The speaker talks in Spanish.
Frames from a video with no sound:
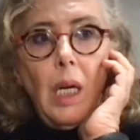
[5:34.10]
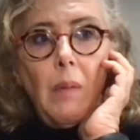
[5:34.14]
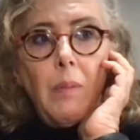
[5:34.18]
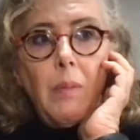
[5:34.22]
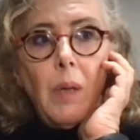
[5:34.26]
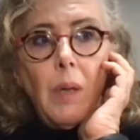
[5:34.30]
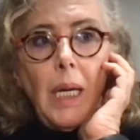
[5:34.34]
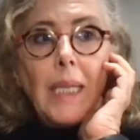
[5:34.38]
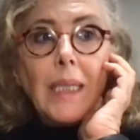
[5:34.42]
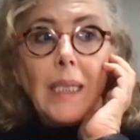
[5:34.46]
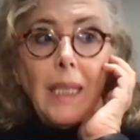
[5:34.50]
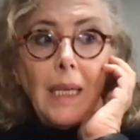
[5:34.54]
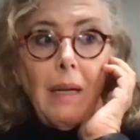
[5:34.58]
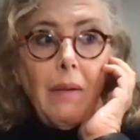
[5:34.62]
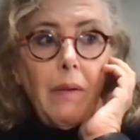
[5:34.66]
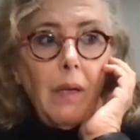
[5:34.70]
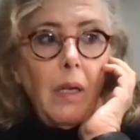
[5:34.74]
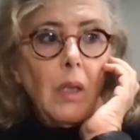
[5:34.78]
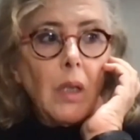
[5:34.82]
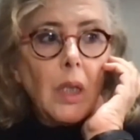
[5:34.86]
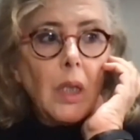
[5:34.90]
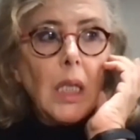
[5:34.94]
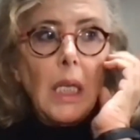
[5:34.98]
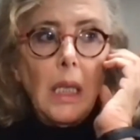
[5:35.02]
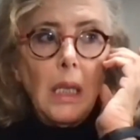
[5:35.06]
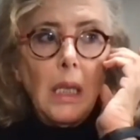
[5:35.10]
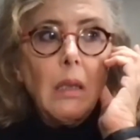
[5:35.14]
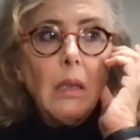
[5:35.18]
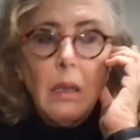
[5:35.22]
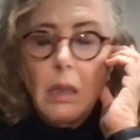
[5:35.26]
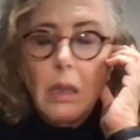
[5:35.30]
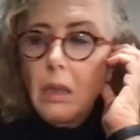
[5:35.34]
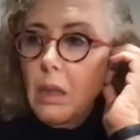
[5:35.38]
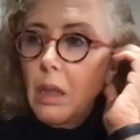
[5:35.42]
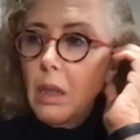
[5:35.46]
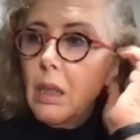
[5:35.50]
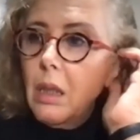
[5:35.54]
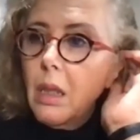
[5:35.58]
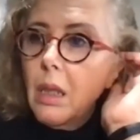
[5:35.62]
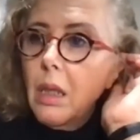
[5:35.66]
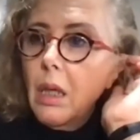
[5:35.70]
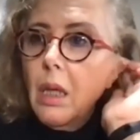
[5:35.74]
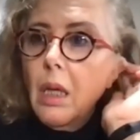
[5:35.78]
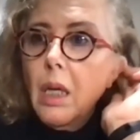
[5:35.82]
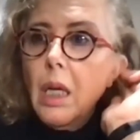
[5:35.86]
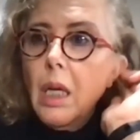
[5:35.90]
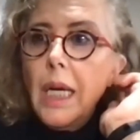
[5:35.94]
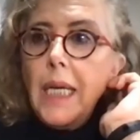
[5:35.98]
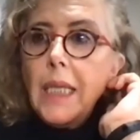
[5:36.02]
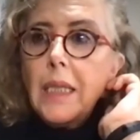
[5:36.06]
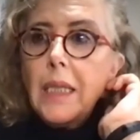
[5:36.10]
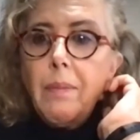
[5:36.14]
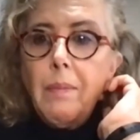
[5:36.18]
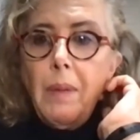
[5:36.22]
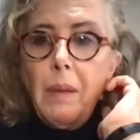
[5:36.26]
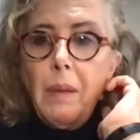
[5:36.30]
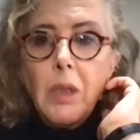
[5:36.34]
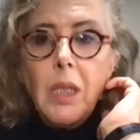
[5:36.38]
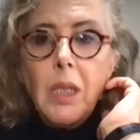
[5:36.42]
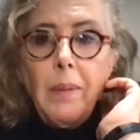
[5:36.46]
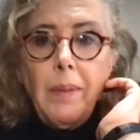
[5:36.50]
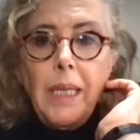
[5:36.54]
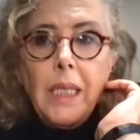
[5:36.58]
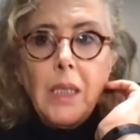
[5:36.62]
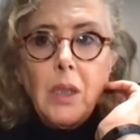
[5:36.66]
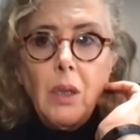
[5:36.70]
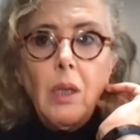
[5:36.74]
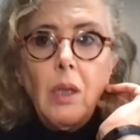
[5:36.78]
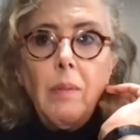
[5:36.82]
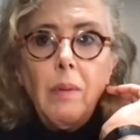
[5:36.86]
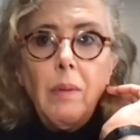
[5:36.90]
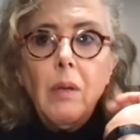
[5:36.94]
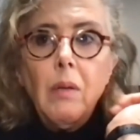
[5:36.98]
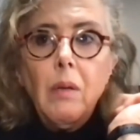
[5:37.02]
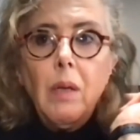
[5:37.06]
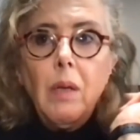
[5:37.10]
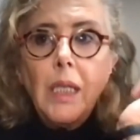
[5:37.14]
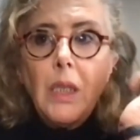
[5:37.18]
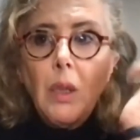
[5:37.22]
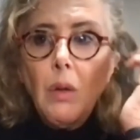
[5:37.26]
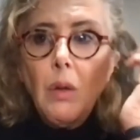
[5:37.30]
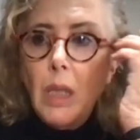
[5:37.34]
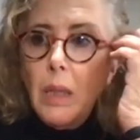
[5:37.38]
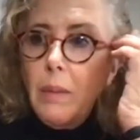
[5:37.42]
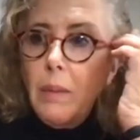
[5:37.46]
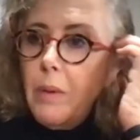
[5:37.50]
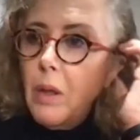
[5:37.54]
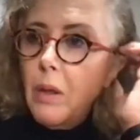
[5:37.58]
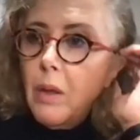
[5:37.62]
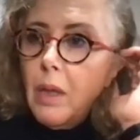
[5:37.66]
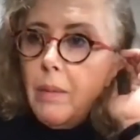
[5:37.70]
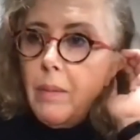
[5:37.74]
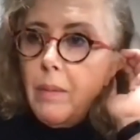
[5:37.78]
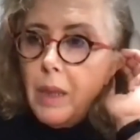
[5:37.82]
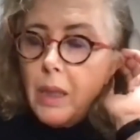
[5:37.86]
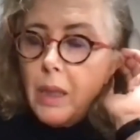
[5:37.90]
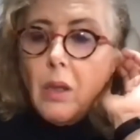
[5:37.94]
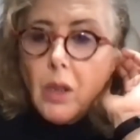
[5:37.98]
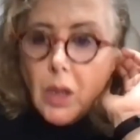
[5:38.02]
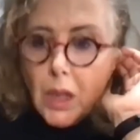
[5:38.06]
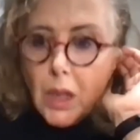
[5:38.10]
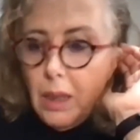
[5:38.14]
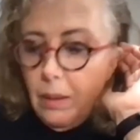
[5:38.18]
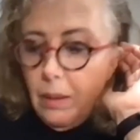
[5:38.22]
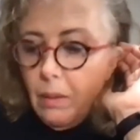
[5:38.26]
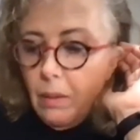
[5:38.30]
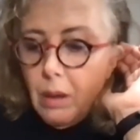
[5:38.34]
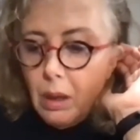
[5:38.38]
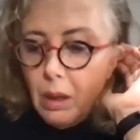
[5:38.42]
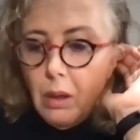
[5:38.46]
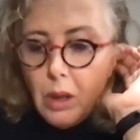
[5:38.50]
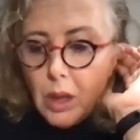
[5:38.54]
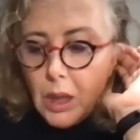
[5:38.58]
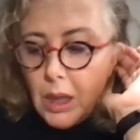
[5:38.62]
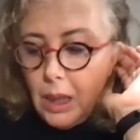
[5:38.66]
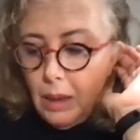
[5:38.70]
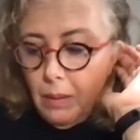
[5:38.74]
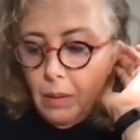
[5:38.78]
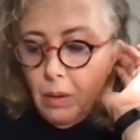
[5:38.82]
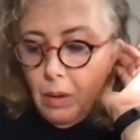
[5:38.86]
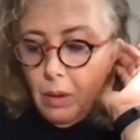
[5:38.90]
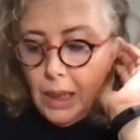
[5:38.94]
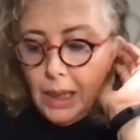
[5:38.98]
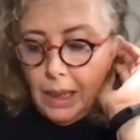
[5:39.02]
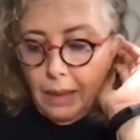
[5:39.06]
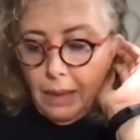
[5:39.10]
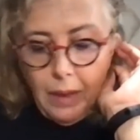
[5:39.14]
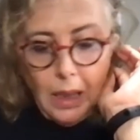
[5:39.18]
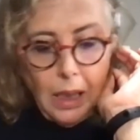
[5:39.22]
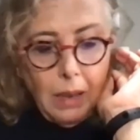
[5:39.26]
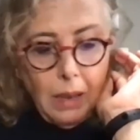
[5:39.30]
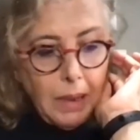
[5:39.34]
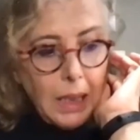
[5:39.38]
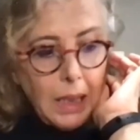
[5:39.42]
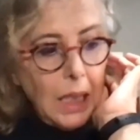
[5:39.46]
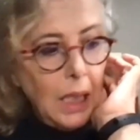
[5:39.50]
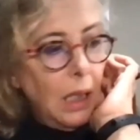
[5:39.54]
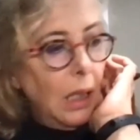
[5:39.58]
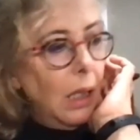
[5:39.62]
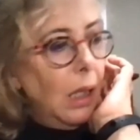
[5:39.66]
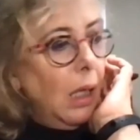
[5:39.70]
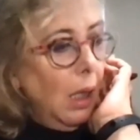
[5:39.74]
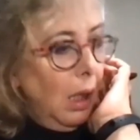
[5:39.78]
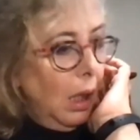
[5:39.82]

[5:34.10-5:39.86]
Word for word: Es graciosa, vamos a ver, es un libro, es un libro, yo, escribo, yo escribo con gracia, ¿verdad?